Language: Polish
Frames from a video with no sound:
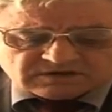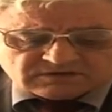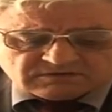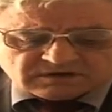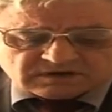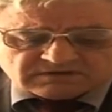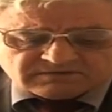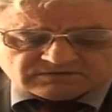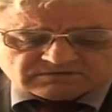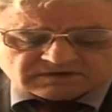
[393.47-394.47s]
kierunek
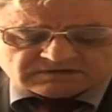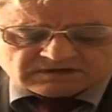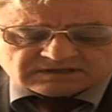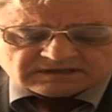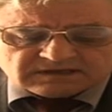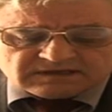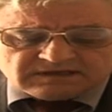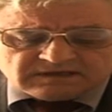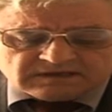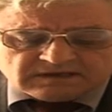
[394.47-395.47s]
według
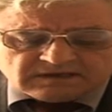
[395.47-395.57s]
radiolatarni,